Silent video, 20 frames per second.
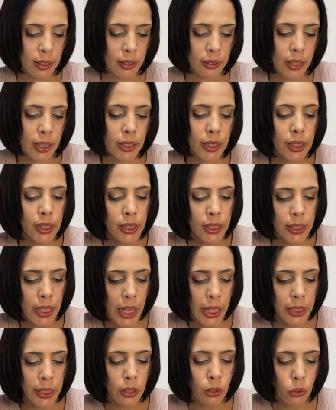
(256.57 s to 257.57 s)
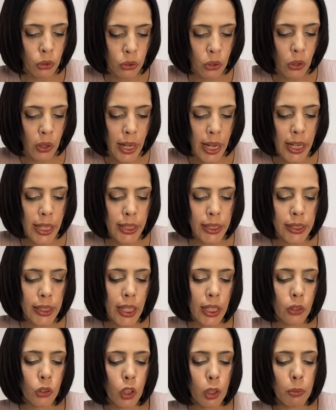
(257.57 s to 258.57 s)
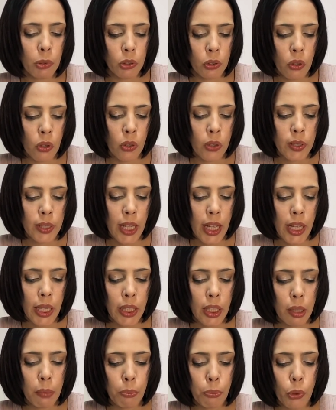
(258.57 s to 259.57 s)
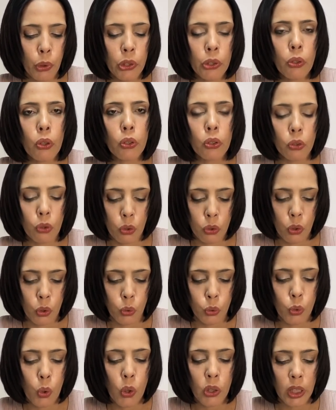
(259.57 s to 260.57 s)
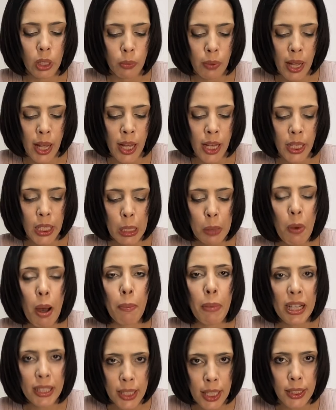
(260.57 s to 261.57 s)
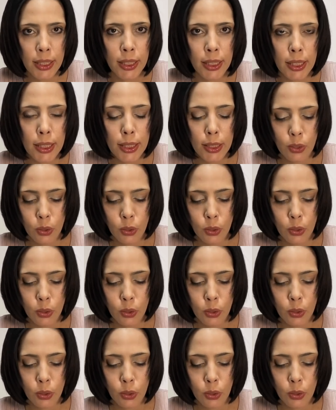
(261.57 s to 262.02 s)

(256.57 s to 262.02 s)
で、実際にこの H&M の製品ボイコットの動きは今まさに